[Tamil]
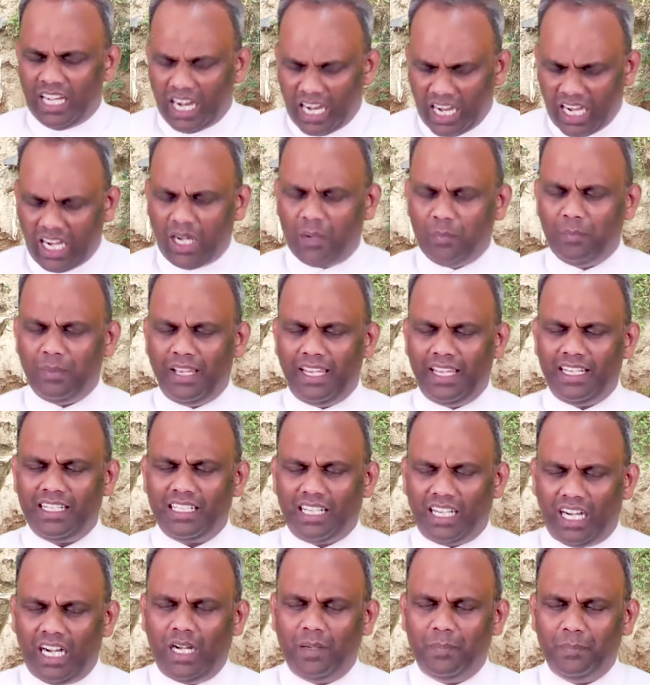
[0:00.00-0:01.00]
ஆமேன்
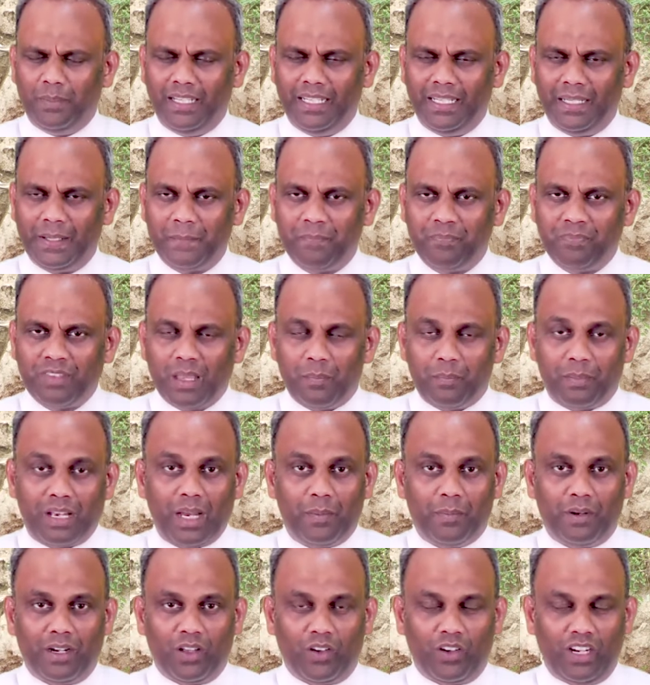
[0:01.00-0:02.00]
ஆமேன்
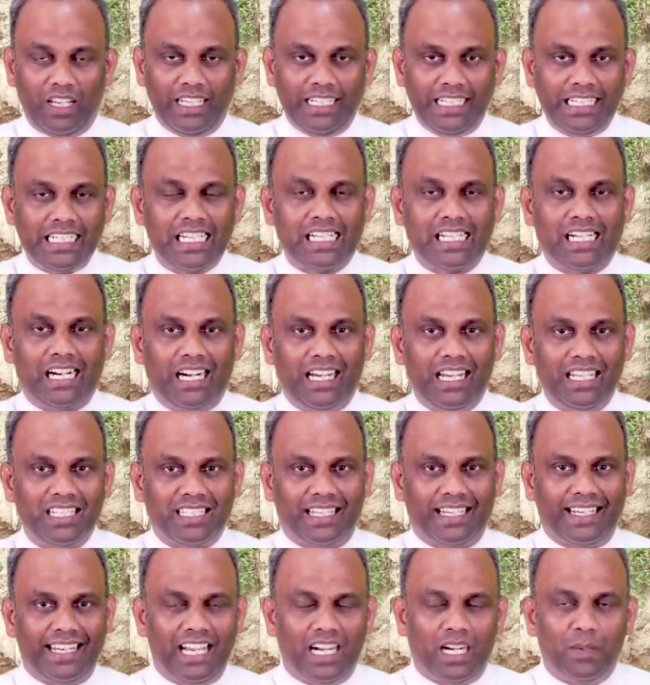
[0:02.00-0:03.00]
பிரியமானவர்களே இன்று காலை
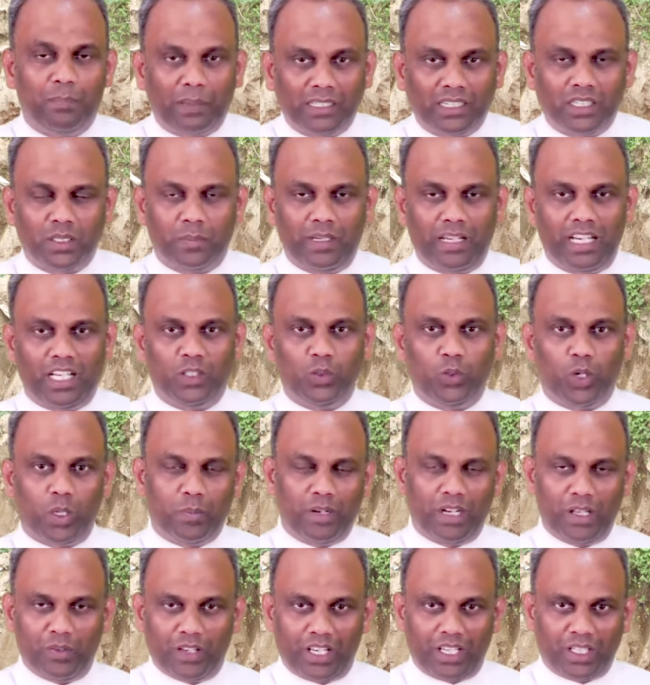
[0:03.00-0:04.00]
சரியாக பத்து மணிலேருந்து ஒரு மணி
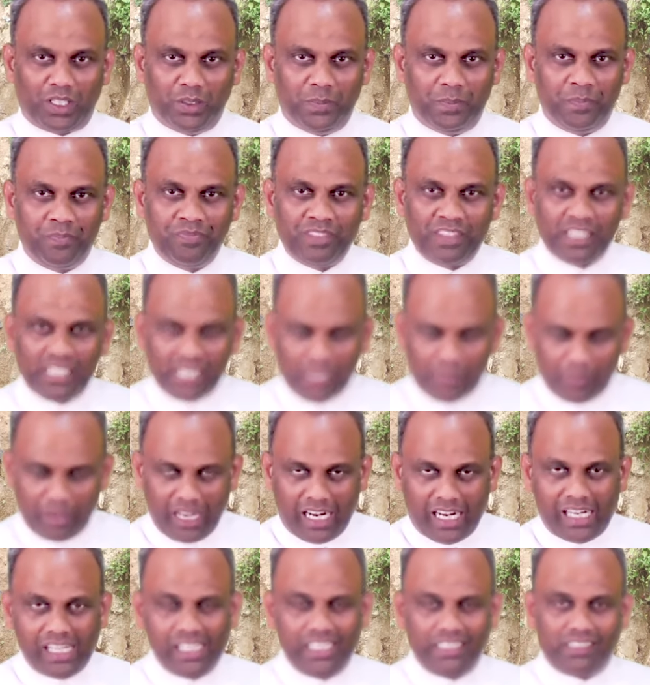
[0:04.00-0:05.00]
வரைக்கும் நம்முடைய
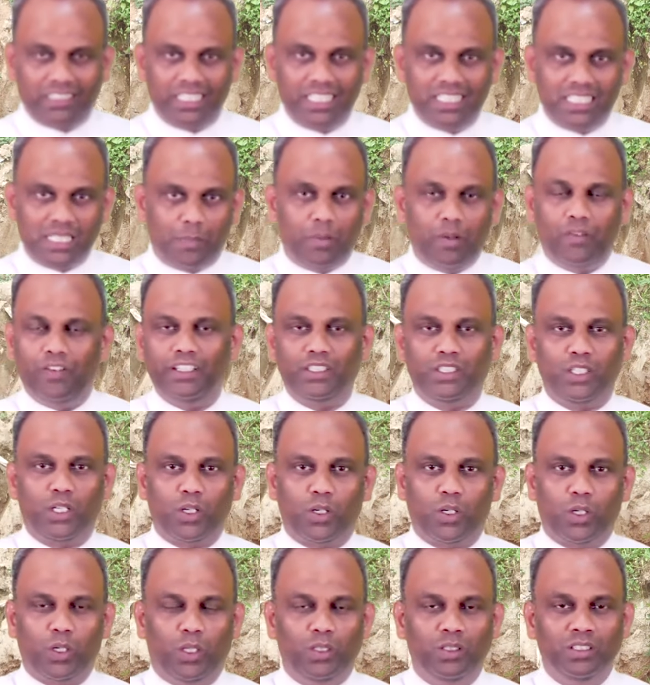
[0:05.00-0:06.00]
ஆலயத்தில் ஜபம்
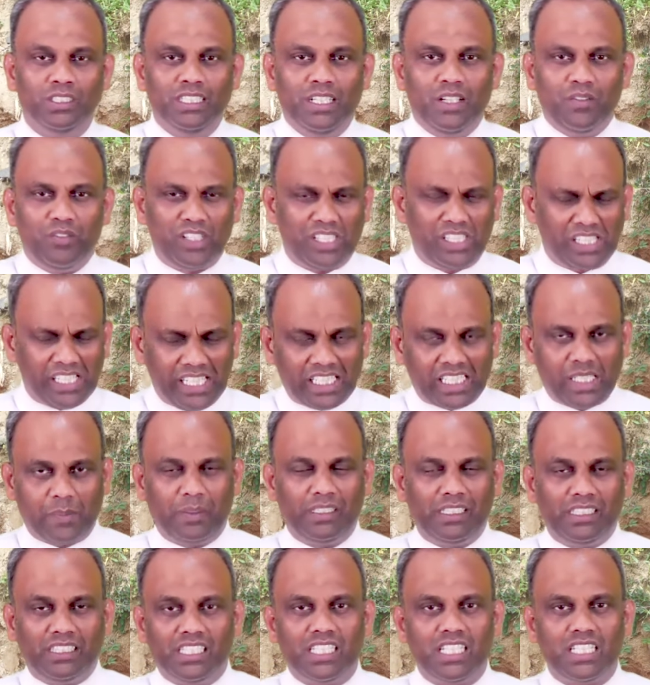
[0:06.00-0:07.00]
வைத்திருக்கிறோம் விசேஷம் அந்த
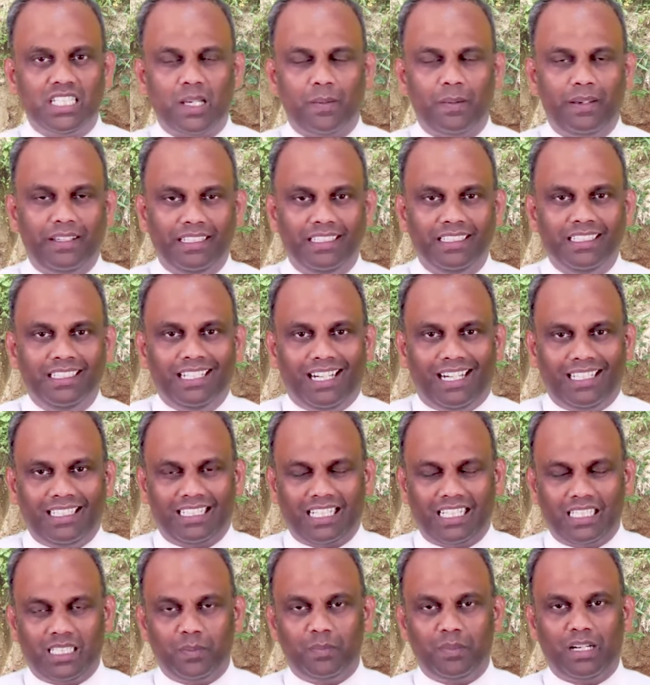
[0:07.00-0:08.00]
திருச்சவை அந்த
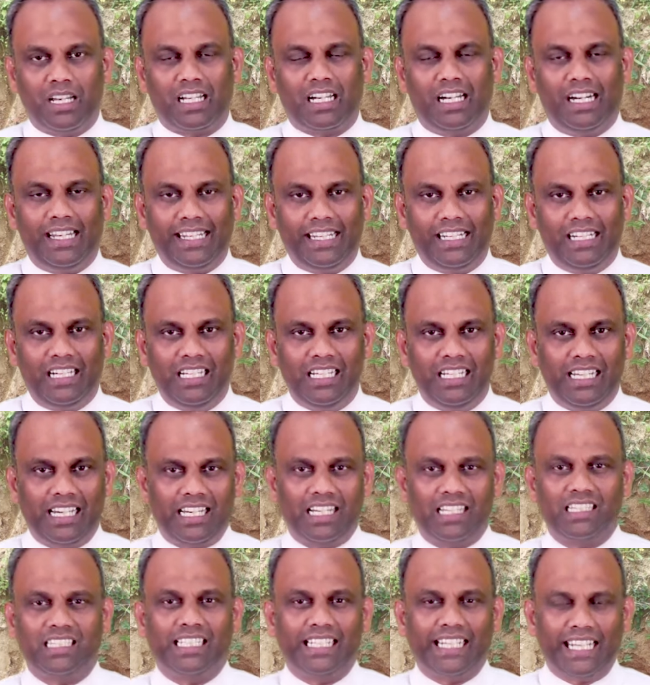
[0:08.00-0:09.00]
கட்டுமான காரியங்களில் இருக்கிற
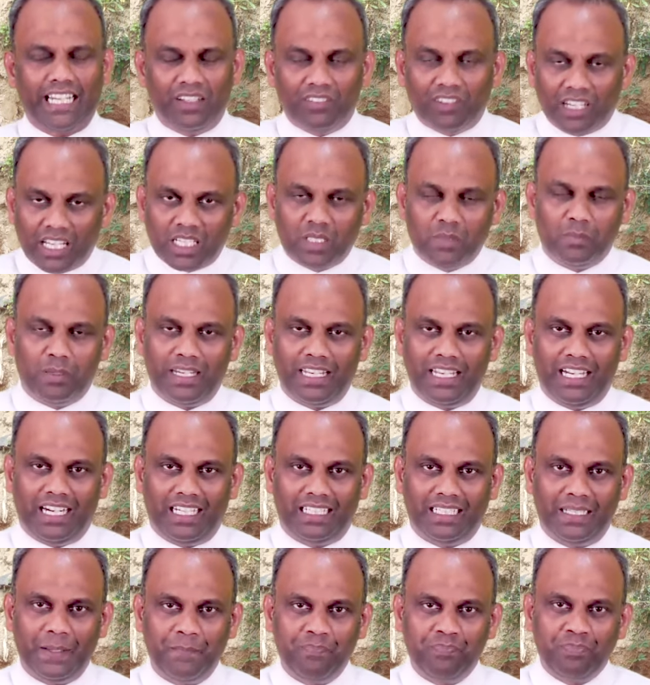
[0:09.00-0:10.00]
தடைகள் விலகும்படியாக
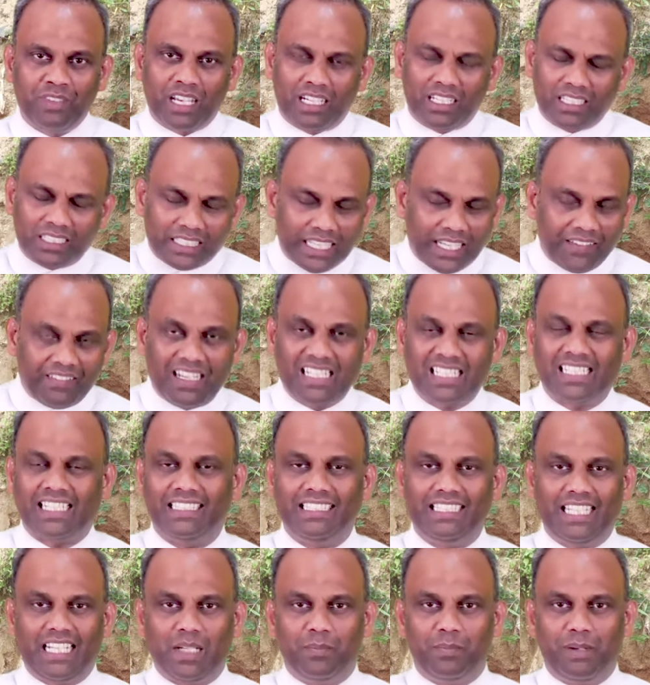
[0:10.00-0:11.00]
அந்த தேவைகளை
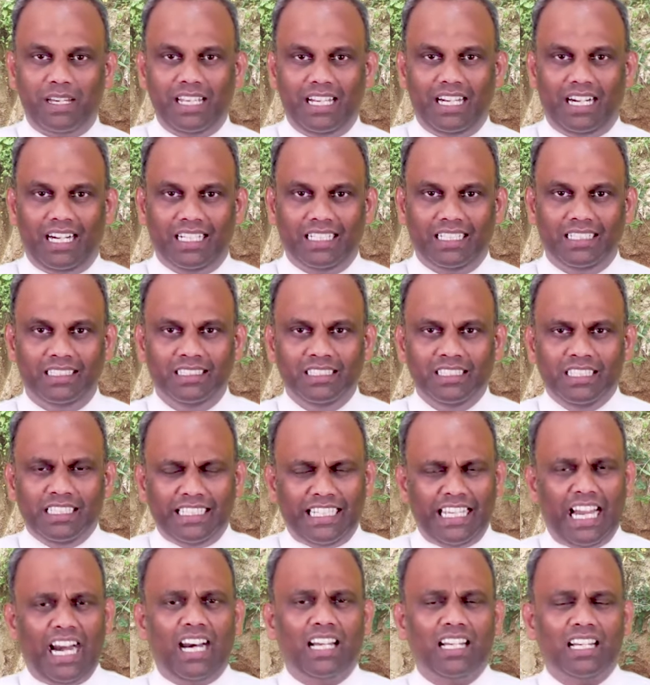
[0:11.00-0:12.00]
சந்திக்கும்படியாக
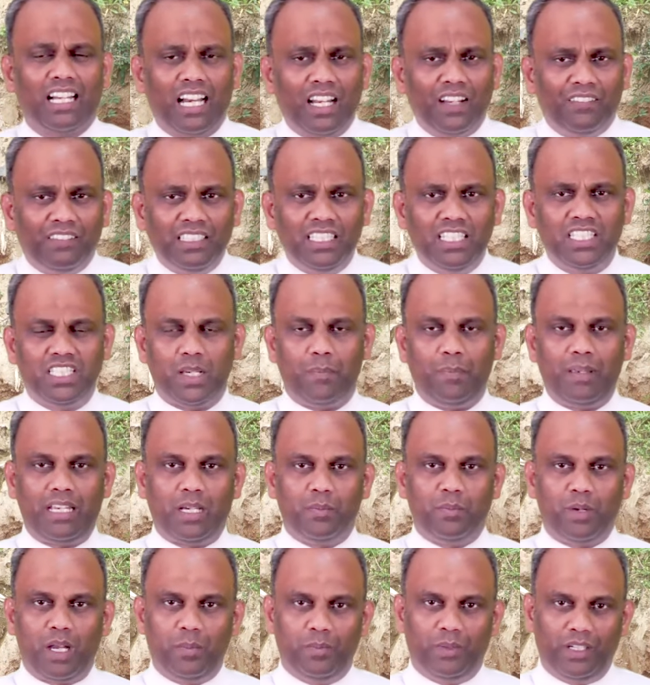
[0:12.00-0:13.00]
யாரெல்லாம் வந்து ஜெபிக்க
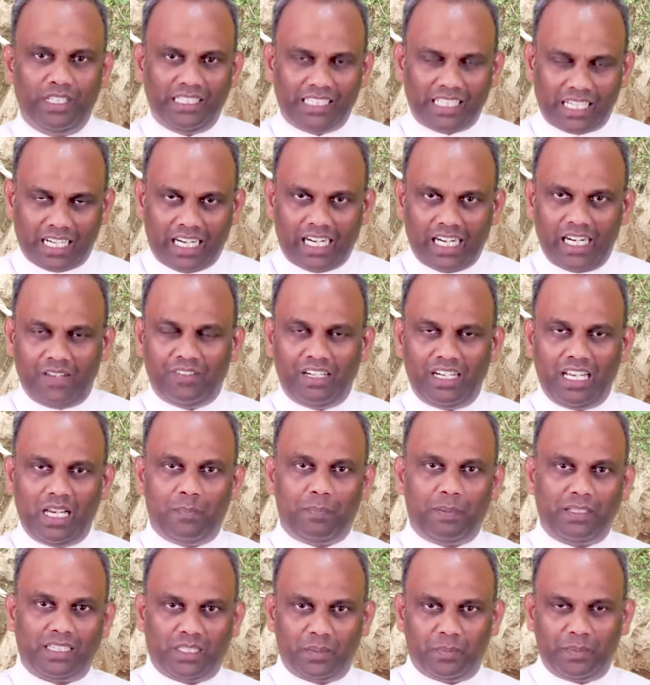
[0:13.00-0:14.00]
முடியுமோ இந்த காலை வழியில்
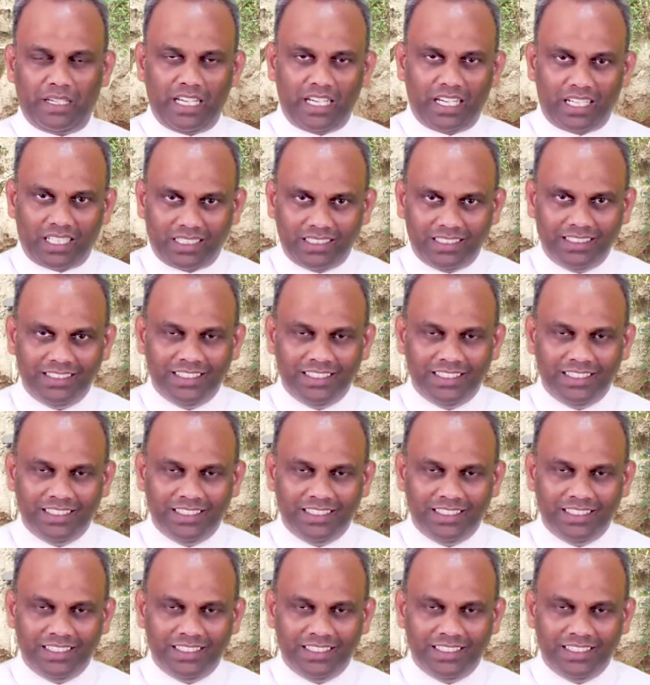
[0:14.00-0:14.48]
பத்து மணிலிருந்து